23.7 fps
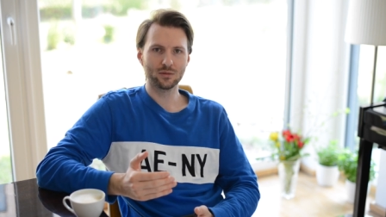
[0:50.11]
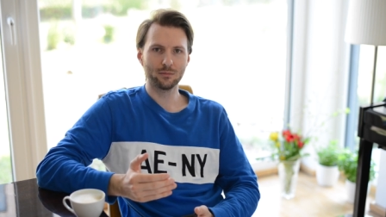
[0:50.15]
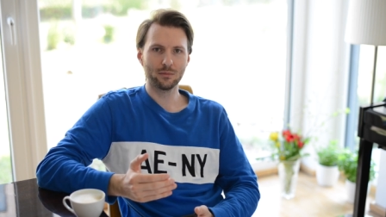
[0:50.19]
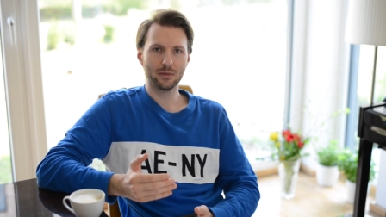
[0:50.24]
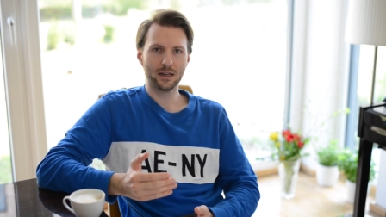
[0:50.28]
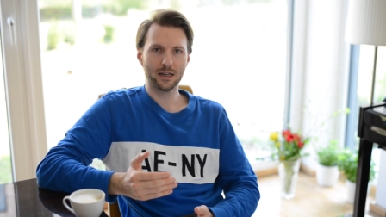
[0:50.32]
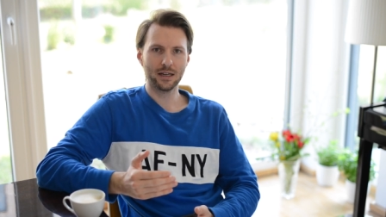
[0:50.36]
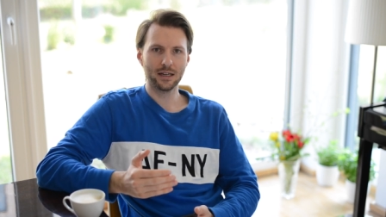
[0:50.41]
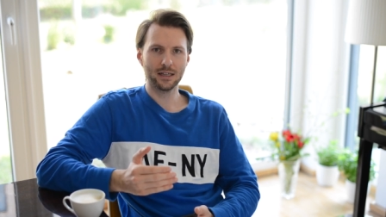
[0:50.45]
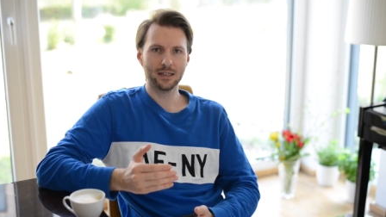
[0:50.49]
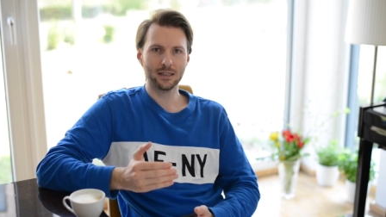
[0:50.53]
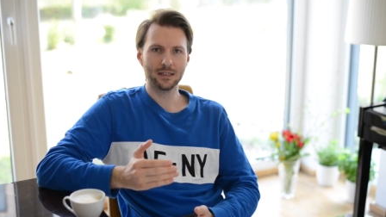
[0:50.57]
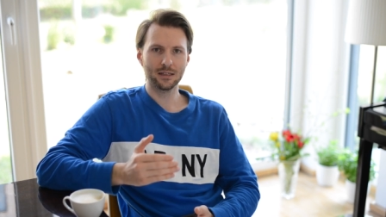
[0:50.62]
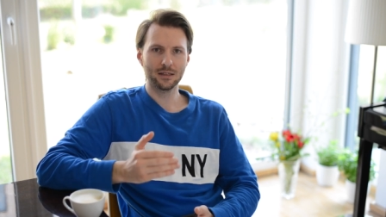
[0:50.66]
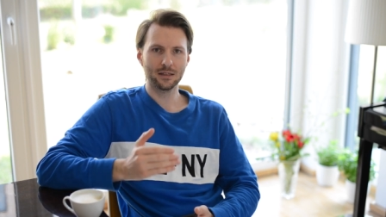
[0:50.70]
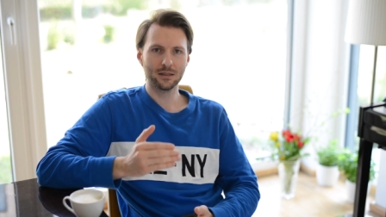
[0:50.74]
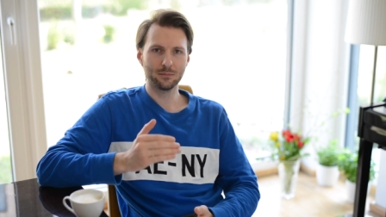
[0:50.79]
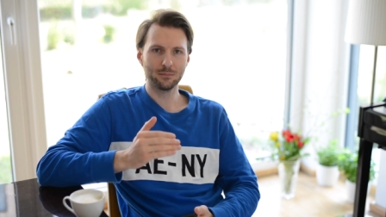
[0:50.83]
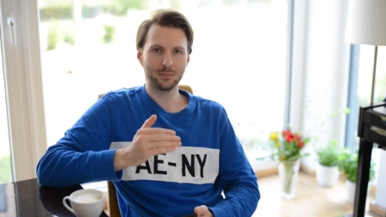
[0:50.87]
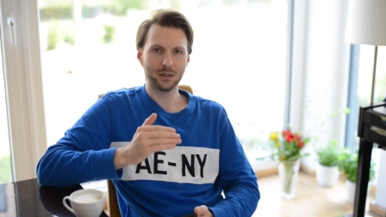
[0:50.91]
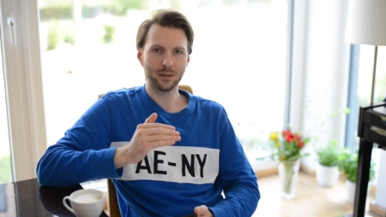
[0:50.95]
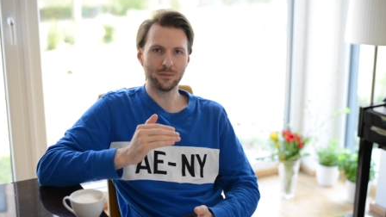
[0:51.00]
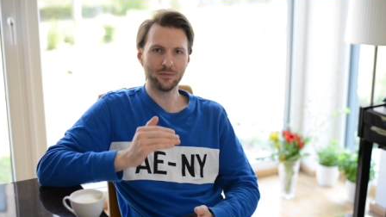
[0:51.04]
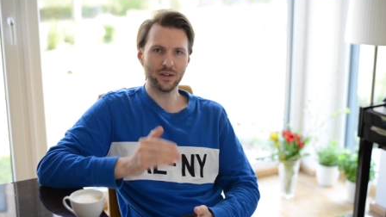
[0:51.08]

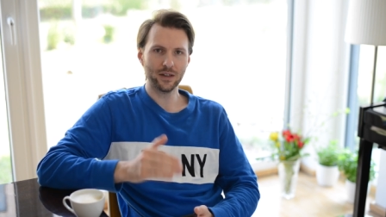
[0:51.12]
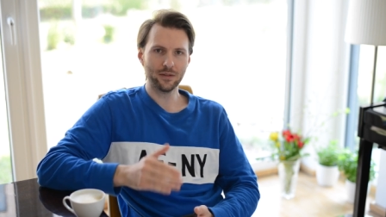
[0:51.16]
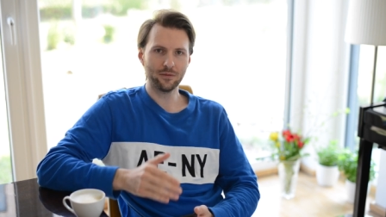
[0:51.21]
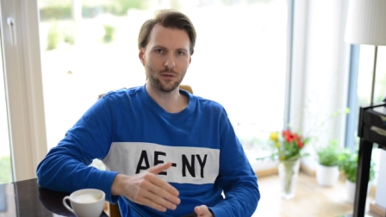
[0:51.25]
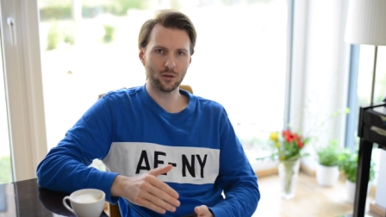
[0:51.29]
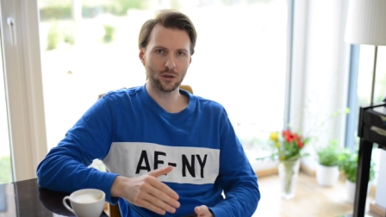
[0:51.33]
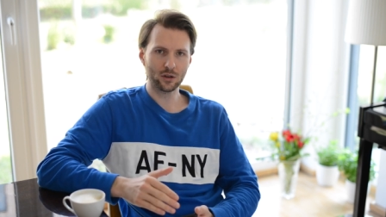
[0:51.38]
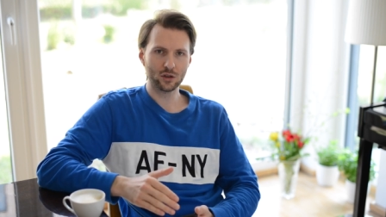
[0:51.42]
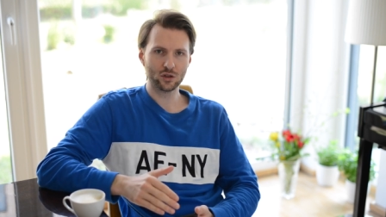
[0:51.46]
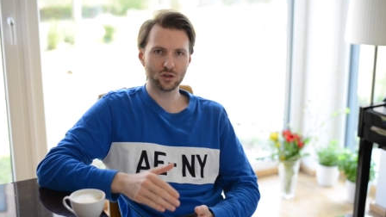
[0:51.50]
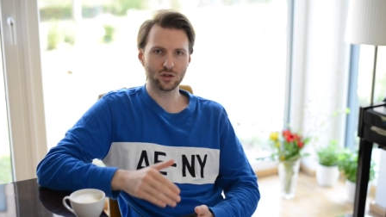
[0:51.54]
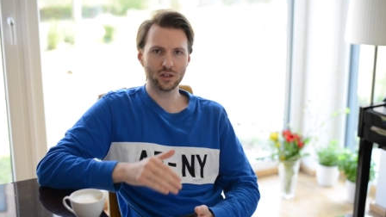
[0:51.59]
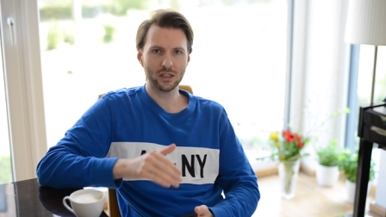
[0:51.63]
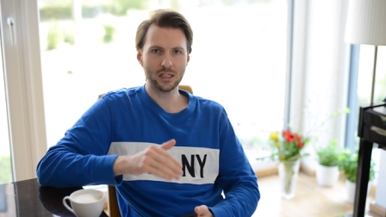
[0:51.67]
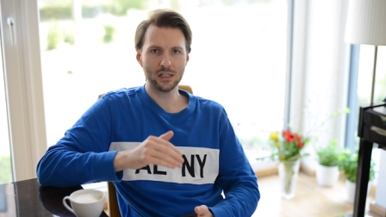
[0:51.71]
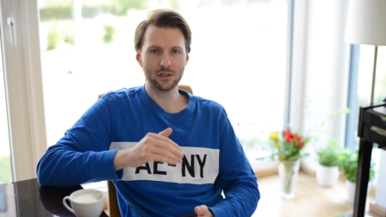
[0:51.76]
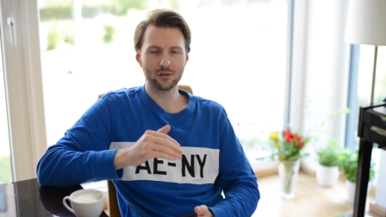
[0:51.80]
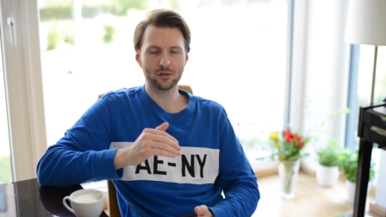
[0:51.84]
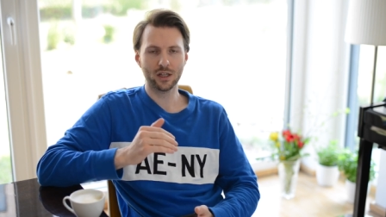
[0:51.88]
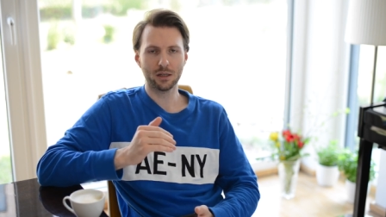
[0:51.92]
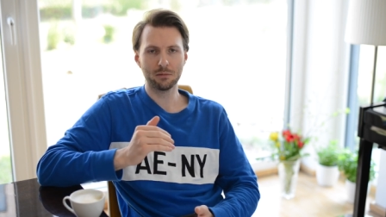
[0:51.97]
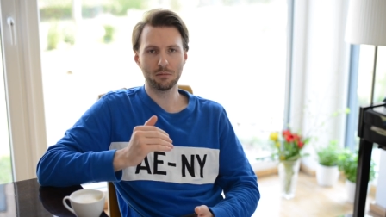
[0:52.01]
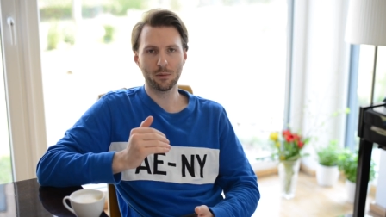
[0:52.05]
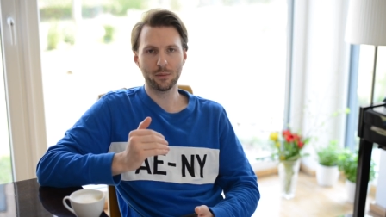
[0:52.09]
meinen BMW vorgestellt
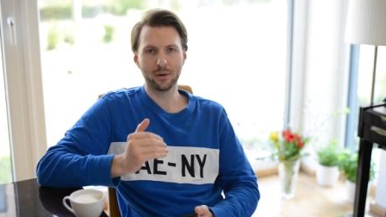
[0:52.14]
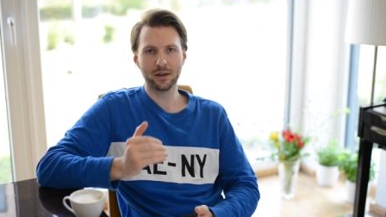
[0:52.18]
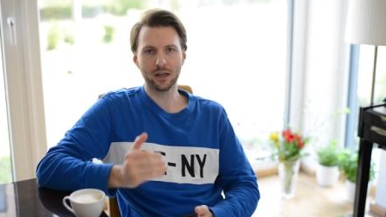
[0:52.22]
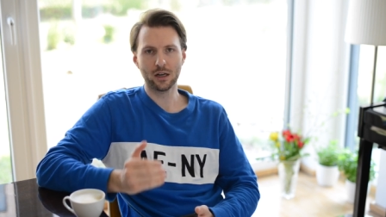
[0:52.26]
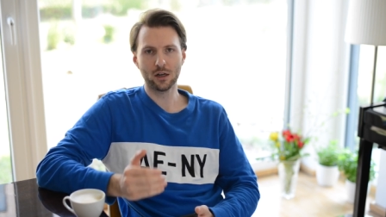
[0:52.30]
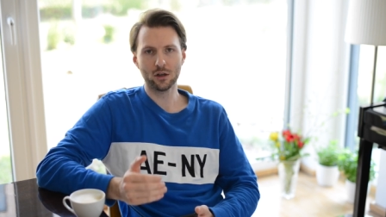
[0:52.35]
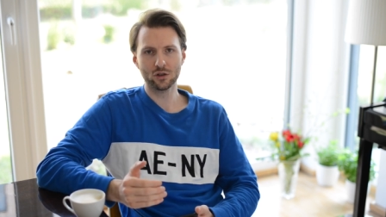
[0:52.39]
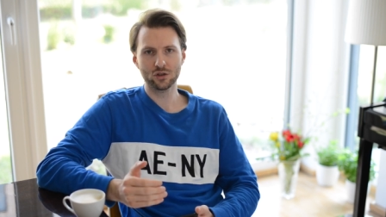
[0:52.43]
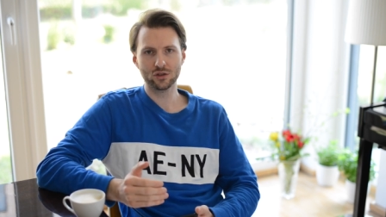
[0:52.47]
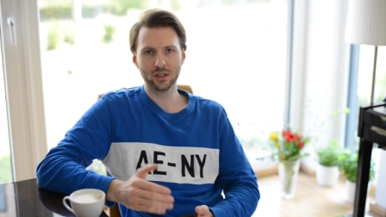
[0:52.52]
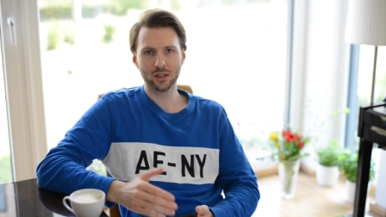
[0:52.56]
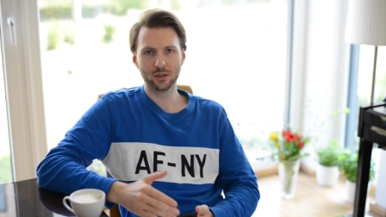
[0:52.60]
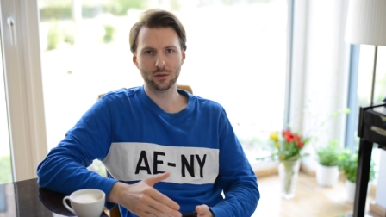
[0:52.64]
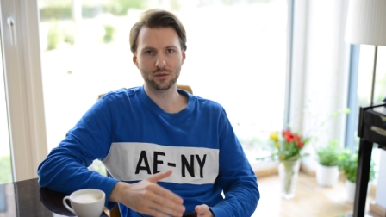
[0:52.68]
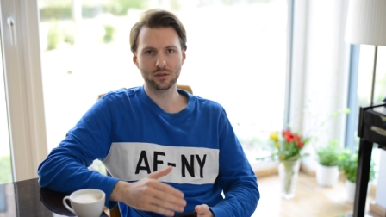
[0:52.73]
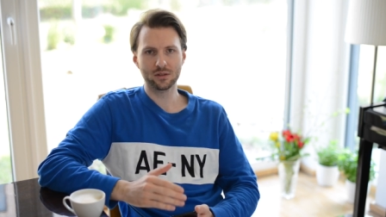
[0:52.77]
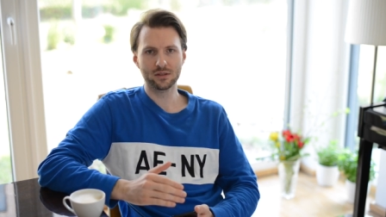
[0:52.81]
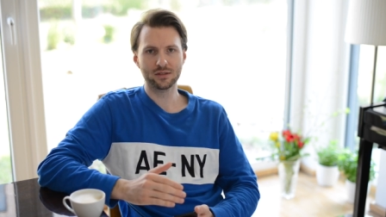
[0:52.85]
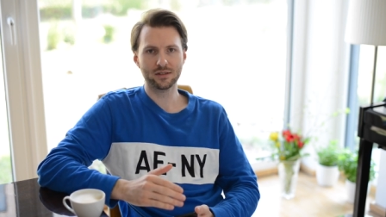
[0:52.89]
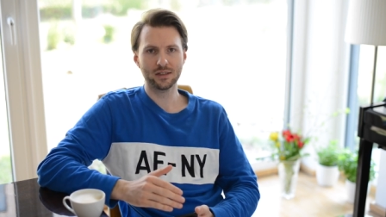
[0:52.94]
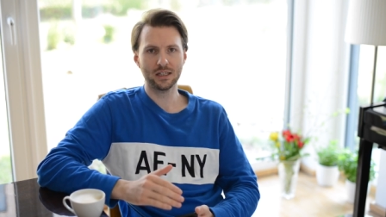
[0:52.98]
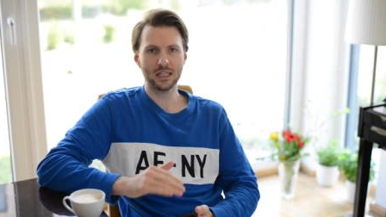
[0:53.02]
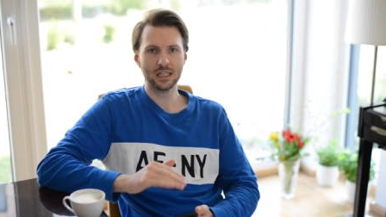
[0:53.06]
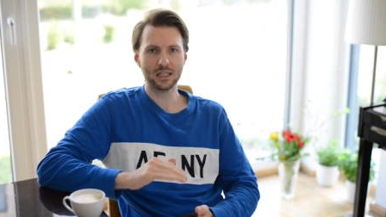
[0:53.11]
und einmal meine Ausstattung
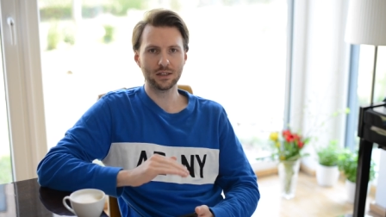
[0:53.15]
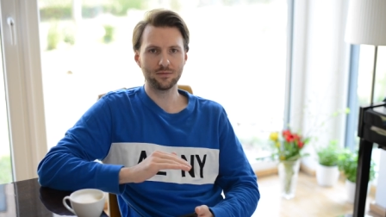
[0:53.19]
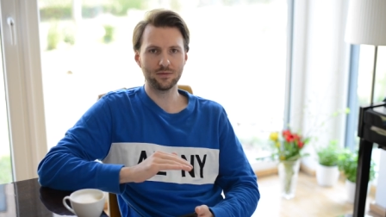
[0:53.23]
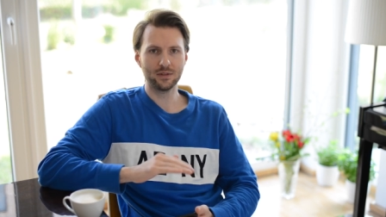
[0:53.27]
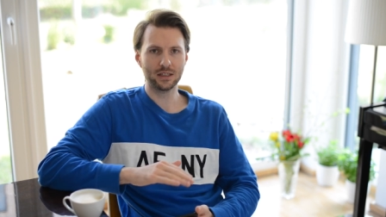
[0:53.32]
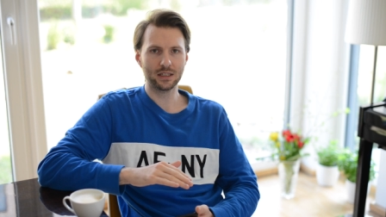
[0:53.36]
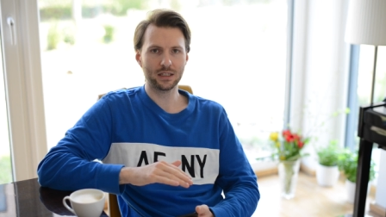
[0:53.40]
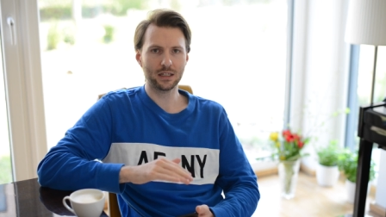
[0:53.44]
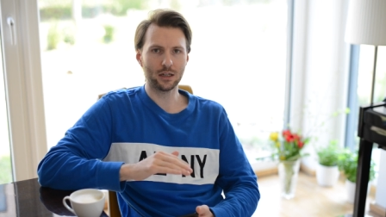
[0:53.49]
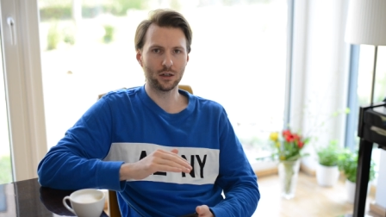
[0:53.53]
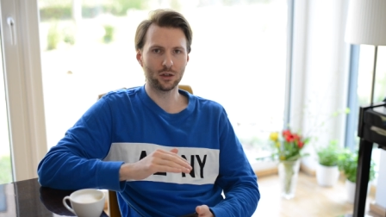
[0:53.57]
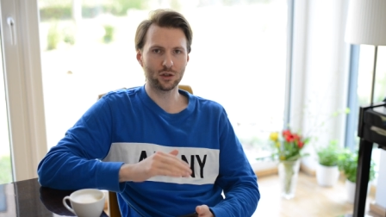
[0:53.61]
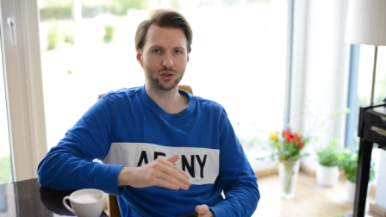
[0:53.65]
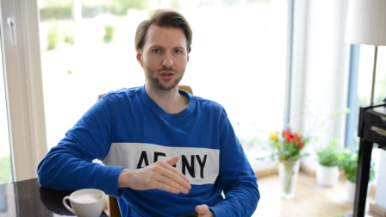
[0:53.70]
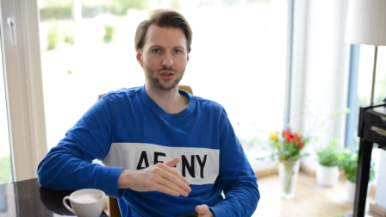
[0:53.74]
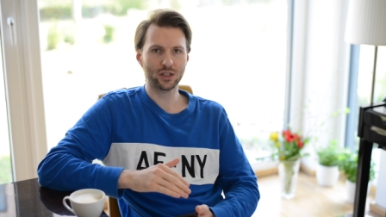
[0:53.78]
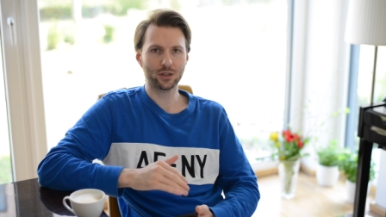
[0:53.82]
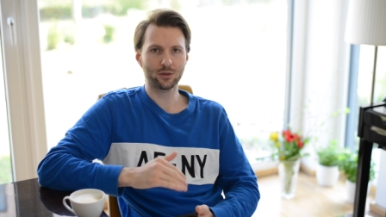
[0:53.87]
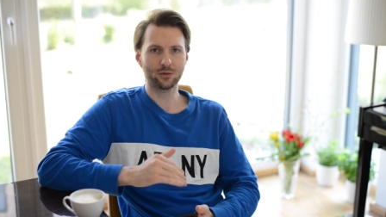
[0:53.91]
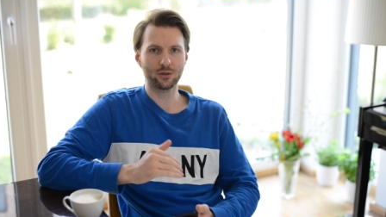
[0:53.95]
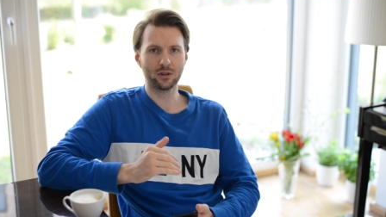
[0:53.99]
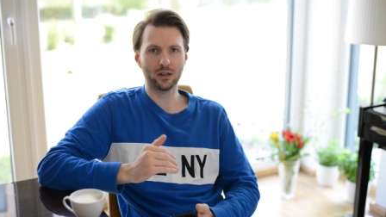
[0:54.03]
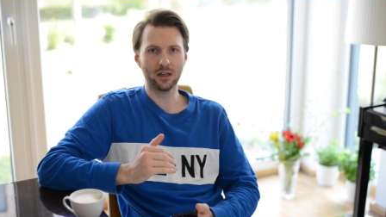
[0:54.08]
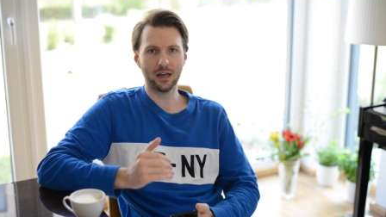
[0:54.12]
gezeigt, welche
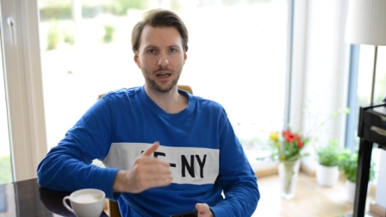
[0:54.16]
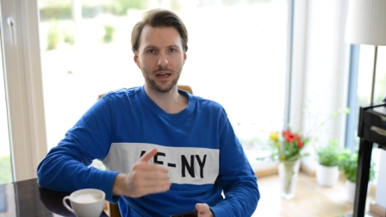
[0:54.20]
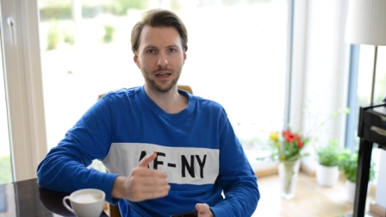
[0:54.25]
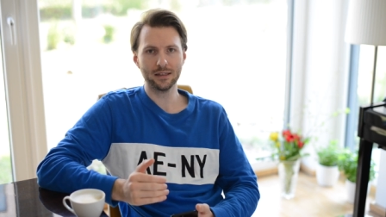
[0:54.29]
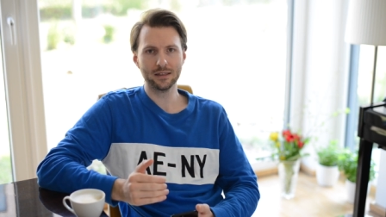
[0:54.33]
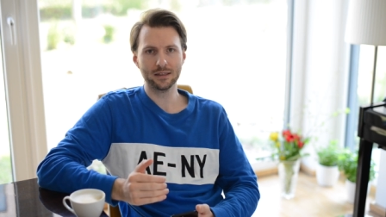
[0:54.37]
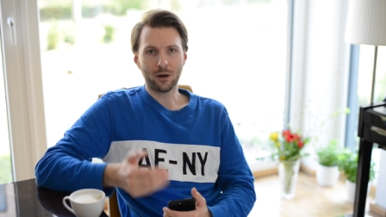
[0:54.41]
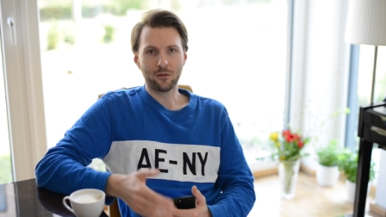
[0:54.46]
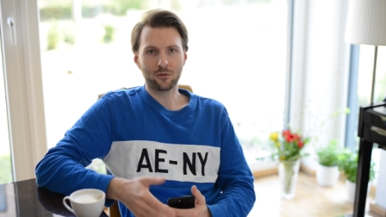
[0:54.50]
Ausstattung er hat.